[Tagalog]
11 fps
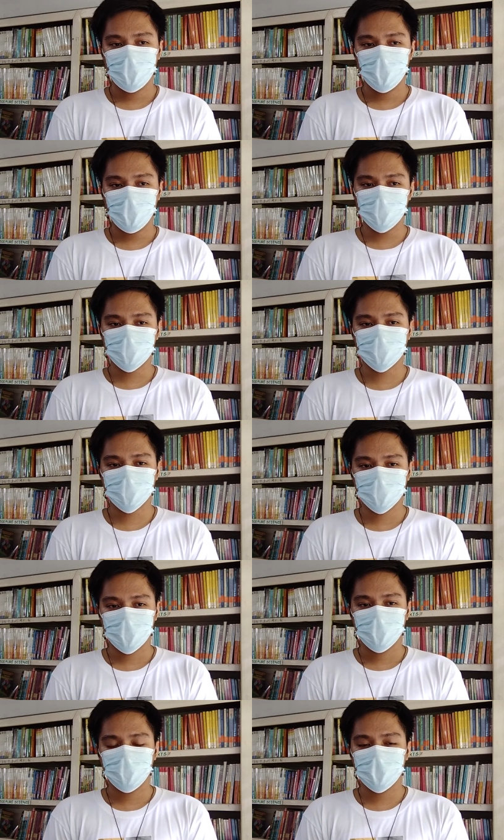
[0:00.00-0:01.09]
O
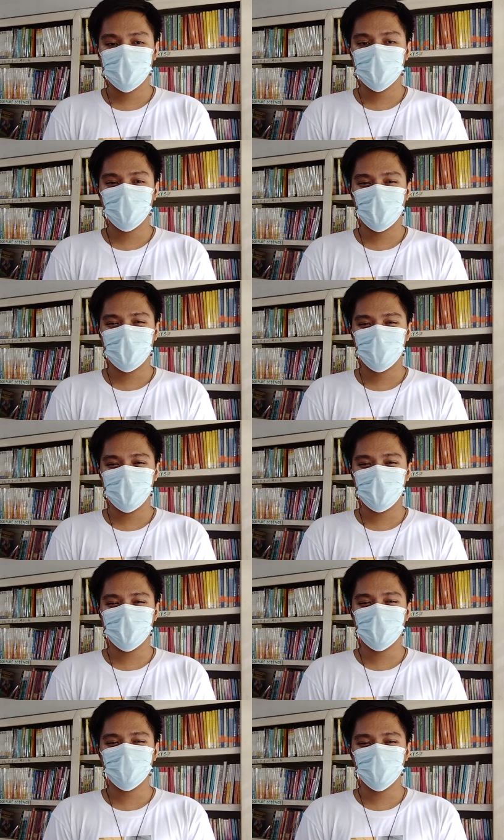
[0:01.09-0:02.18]
Diyos, bigyan mo
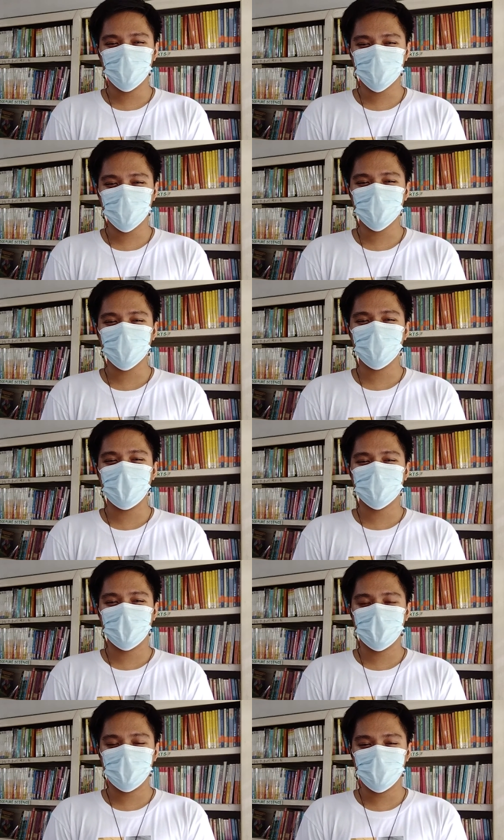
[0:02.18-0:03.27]
kami ng pusong
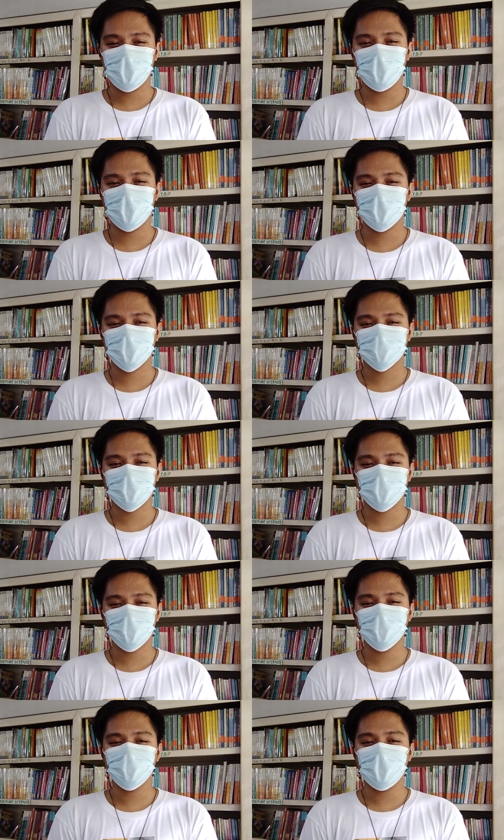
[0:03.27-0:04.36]
tumatalima
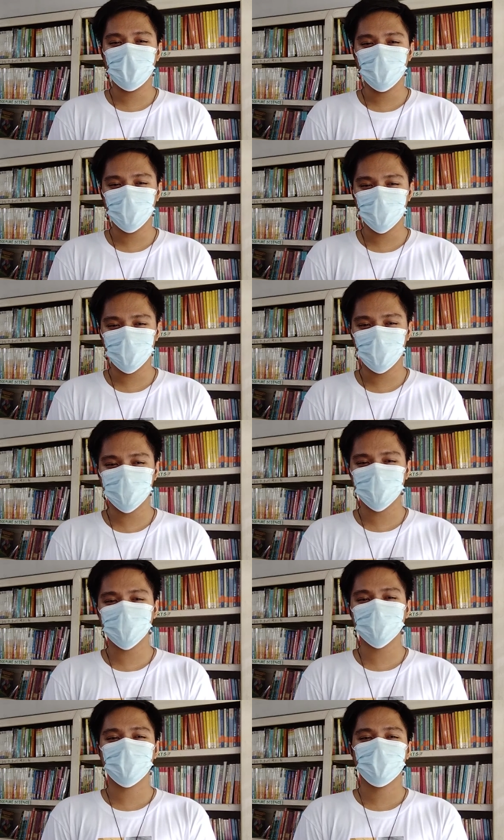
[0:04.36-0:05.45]
sa iyong mga
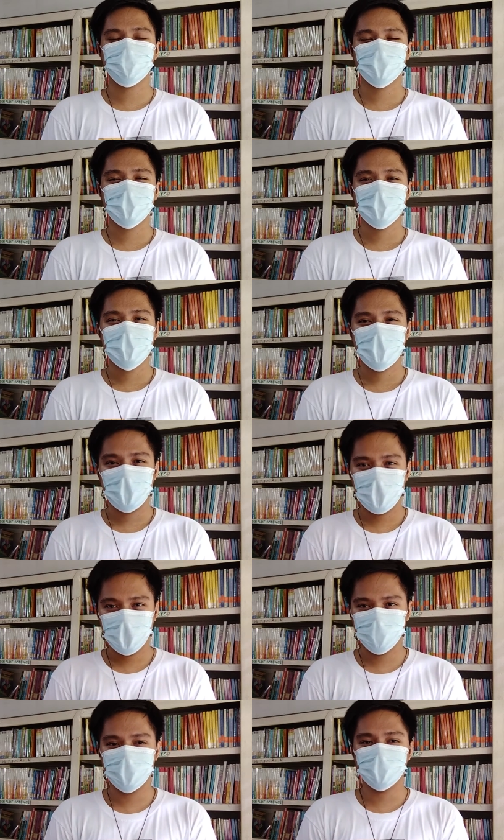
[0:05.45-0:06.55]
utos
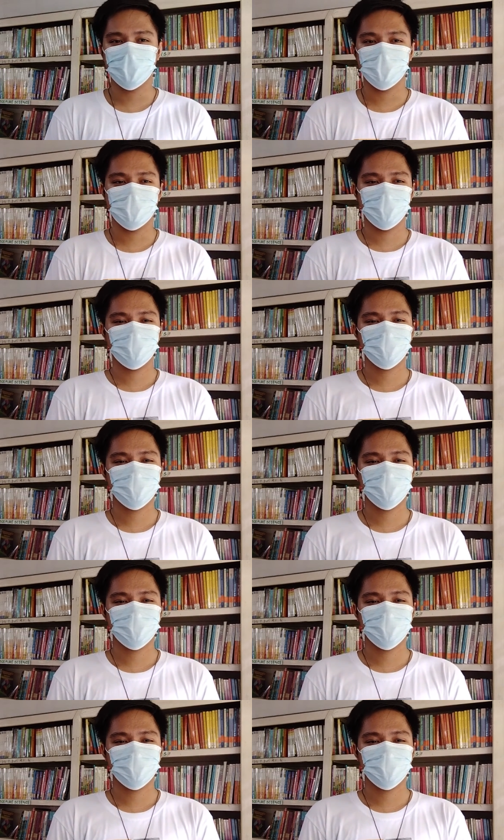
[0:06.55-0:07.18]
Amen.